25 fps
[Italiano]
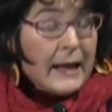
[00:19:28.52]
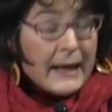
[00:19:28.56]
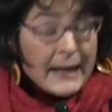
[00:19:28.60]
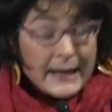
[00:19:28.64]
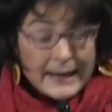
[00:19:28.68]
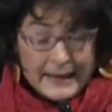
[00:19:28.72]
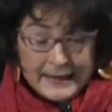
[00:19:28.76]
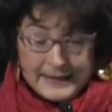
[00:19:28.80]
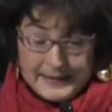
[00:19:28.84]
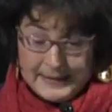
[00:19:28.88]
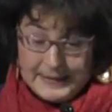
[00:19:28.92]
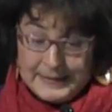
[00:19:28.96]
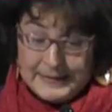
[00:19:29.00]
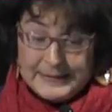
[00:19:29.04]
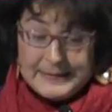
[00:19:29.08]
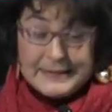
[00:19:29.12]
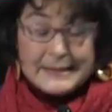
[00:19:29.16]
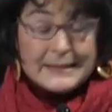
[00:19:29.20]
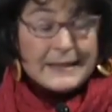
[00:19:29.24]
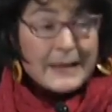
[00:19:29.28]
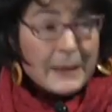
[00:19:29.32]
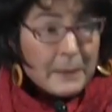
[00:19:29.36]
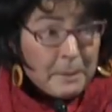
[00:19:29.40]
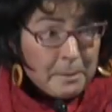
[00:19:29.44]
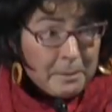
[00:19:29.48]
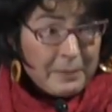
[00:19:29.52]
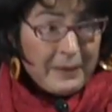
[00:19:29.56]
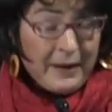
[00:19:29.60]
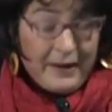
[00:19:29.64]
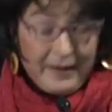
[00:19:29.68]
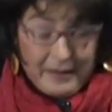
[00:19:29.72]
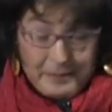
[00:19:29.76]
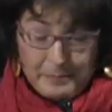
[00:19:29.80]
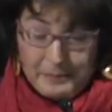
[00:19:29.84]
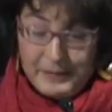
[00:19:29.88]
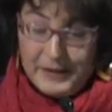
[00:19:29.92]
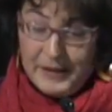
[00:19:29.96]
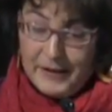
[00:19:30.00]
e sempre
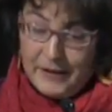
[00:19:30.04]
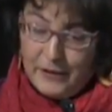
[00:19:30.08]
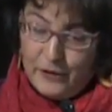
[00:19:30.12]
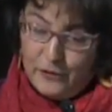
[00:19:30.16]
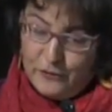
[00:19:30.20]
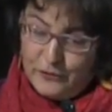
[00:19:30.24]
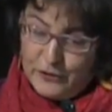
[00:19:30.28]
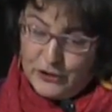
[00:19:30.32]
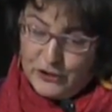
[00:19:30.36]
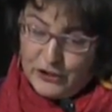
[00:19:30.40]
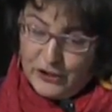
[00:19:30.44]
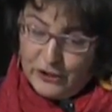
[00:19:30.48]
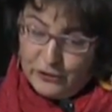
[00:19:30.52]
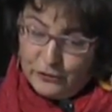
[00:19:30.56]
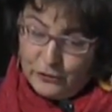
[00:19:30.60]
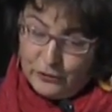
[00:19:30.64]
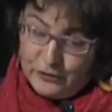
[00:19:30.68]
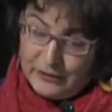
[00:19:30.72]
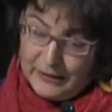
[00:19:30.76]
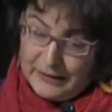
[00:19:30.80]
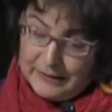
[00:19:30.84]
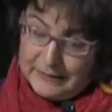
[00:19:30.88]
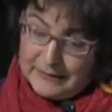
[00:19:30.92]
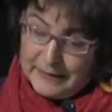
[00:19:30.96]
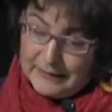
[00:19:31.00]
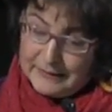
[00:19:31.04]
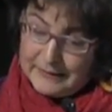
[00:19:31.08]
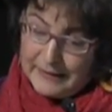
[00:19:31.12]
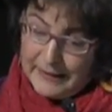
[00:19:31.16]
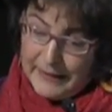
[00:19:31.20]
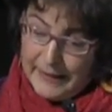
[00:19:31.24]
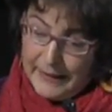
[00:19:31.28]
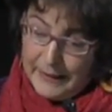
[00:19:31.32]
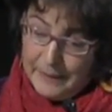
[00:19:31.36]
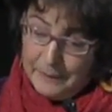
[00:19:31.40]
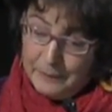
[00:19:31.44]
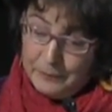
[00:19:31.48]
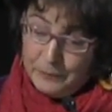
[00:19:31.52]
nel
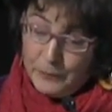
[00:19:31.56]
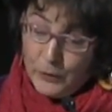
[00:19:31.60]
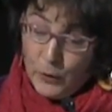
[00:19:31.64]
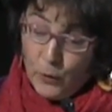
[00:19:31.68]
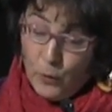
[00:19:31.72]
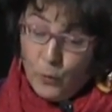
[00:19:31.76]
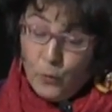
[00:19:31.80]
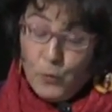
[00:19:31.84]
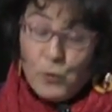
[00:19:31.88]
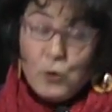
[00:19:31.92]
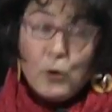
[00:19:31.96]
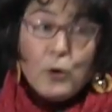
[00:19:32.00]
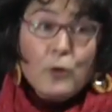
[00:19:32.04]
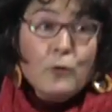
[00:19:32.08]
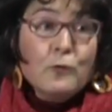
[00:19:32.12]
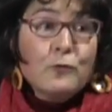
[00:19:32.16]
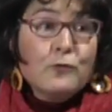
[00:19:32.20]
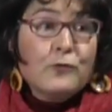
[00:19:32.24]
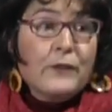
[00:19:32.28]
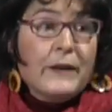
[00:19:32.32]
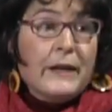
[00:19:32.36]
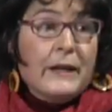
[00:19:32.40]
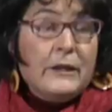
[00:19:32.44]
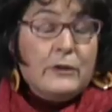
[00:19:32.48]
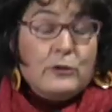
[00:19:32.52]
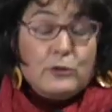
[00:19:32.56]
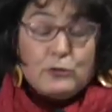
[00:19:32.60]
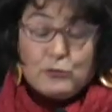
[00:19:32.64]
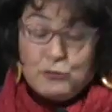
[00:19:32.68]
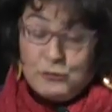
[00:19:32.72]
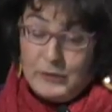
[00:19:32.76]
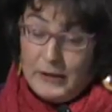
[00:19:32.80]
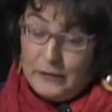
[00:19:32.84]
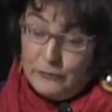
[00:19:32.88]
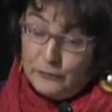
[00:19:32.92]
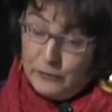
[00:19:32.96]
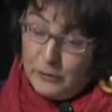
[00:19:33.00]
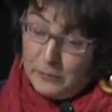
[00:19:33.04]
1933 un convegno
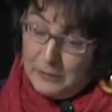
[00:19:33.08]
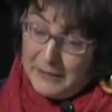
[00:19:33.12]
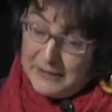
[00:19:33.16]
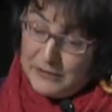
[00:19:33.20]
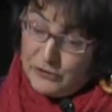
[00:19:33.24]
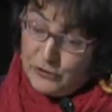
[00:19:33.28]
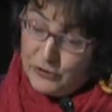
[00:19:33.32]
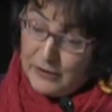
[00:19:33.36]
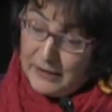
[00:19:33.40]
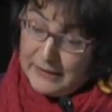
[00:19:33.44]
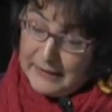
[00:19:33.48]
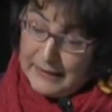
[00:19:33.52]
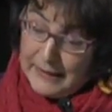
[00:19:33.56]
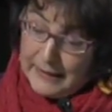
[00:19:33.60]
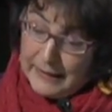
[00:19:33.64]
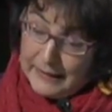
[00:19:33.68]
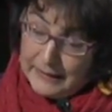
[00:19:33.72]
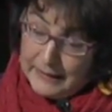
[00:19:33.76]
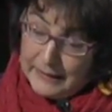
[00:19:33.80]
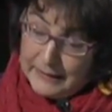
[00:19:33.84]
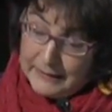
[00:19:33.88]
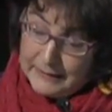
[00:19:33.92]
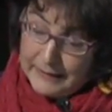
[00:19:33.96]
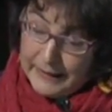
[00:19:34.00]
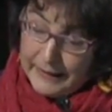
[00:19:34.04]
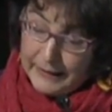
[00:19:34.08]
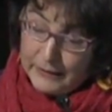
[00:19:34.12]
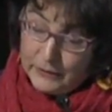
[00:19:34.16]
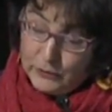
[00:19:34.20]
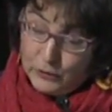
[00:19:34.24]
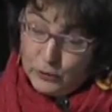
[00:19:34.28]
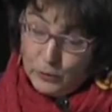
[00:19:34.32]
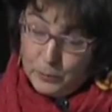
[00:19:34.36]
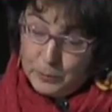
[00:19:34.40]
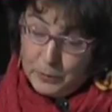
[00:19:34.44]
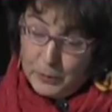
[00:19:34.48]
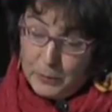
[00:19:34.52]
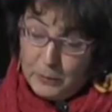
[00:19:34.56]
sulla formazione
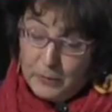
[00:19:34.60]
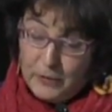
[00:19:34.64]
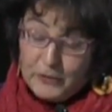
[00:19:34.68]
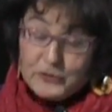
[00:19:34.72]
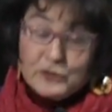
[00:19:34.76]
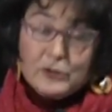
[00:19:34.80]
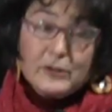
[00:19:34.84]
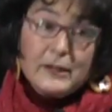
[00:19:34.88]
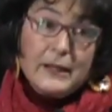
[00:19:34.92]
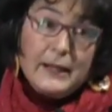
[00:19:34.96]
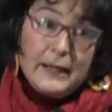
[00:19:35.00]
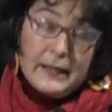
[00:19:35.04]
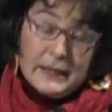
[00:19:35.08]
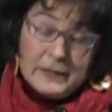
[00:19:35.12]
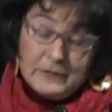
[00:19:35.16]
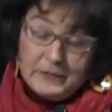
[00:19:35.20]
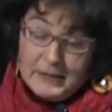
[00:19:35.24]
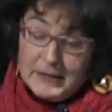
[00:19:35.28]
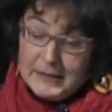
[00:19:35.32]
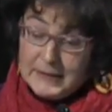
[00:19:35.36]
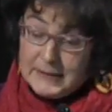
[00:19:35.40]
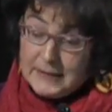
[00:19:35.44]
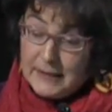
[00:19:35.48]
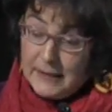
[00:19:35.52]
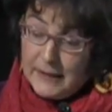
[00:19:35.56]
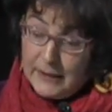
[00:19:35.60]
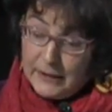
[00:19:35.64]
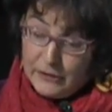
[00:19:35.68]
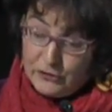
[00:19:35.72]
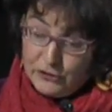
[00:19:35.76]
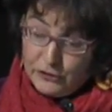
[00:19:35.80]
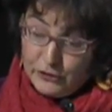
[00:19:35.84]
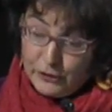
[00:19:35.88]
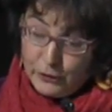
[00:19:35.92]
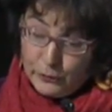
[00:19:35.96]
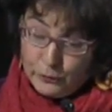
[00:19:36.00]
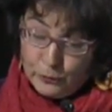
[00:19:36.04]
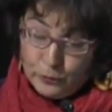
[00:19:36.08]
dell'architetto promosso dalla rivista
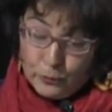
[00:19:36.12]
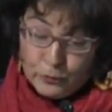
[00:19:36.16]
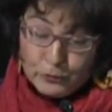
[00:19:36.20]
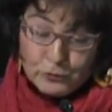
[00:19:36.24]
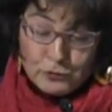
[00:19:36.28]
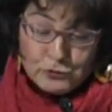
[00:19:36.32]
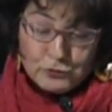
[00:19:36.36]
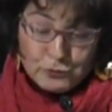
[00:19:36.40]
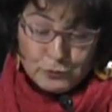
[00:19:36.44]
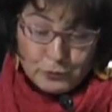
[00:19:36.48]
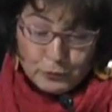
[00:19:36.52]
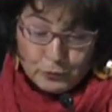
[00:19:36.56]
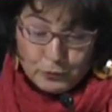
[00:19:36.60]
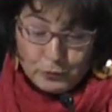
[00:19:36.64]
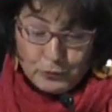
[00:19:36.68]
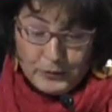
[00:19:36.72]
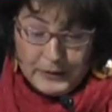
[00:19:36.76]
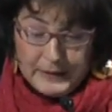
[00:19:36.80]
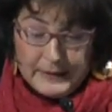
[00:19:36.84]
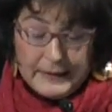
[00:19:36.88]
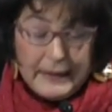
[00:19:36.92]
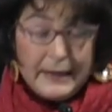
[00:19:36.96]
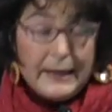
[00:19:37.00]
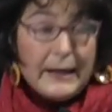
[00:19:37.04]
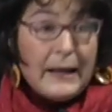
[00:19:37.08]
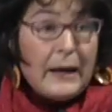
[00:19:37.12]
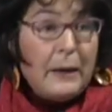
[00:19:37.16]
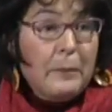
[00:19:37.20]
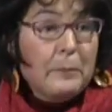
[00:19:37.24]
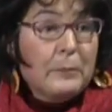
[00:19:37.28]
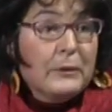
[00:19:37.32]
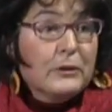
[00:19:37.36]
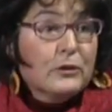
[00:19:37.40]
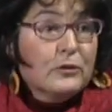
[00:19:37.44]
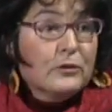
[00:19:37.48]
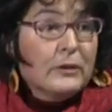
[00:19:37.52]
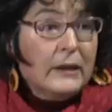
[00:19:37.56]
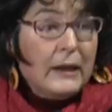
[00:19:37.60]
L'Architecture d'aujourd'hui
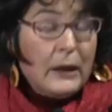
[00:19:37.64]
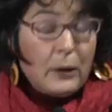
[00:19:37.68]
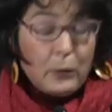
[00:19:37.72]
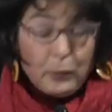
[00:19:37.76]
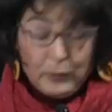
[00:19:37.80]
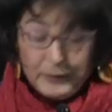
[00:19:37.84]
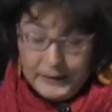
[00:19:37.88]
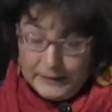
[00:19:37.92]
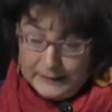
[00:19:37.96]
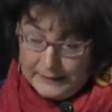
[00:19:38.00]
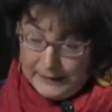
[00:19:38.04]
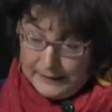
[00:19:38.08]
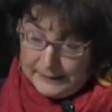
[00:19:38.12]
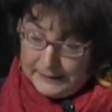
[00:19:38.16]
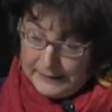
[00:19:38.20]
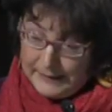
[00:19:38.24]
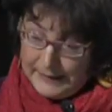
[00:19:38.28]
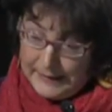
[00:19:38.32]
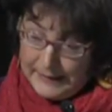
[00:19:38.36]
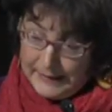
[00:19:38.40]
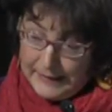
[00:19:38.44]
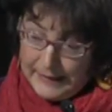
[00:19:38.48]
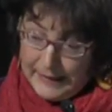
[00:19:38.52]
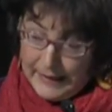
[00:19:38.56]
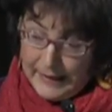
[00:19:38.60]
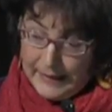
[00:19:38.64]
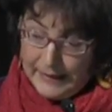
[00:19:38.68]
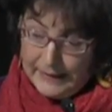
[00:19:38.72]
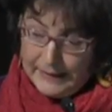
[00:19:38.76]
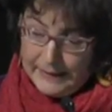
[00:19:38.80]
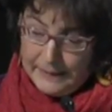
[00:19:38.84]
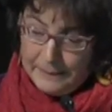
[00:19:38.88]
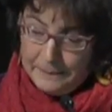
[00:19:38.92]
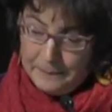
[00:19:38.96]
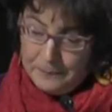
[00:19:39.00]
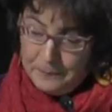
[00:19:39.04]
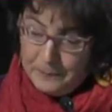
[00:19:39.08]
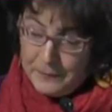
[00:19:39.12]
nell'ambito della quinta
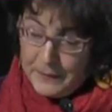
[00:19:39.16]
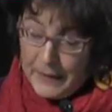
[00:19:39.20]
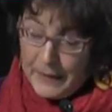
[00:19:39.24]
triennale